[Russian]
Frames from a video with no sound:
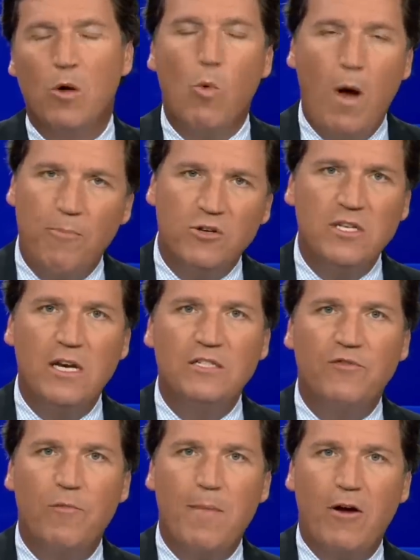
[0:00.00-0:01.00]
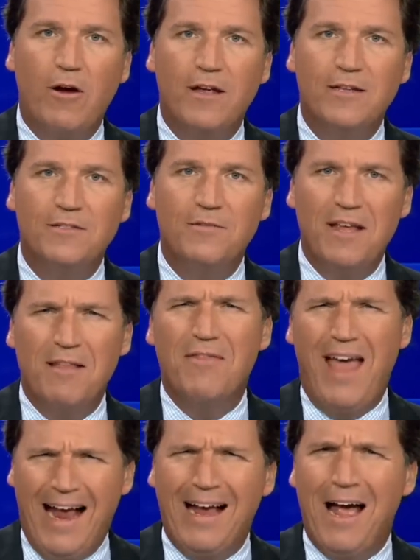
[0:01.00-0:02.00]
Сколько американцев
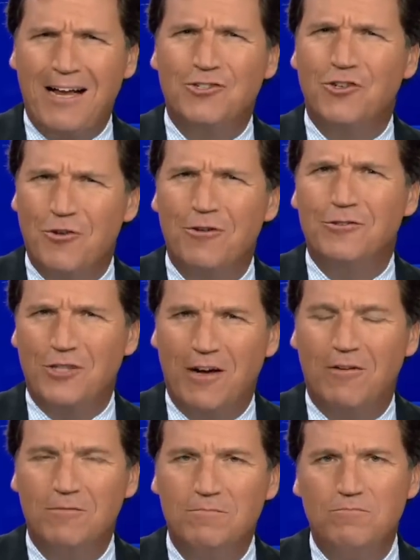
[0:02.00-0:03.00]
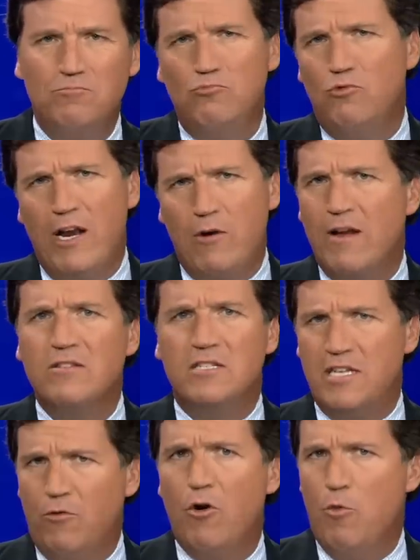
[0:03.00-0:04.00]
считает, что этот парень должен сесть в тюрьму?
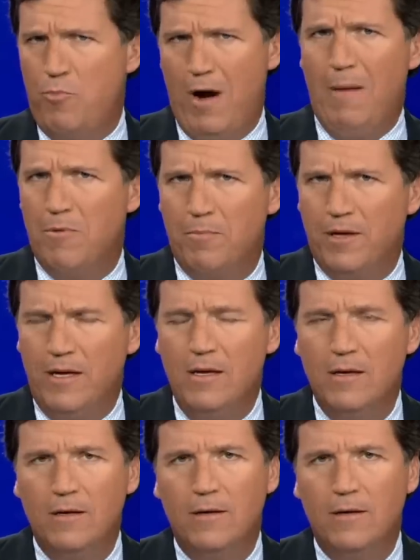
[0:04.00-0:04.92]
Вероятно, около нуля.